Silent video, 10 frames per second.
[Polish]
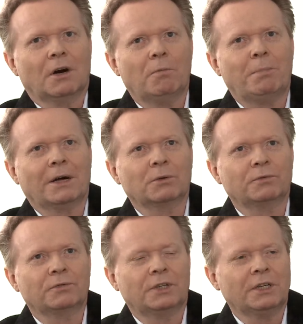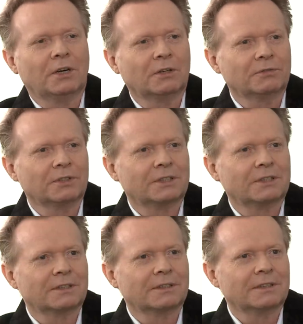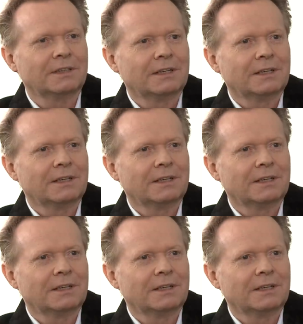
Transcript: oparów drinkowych, y,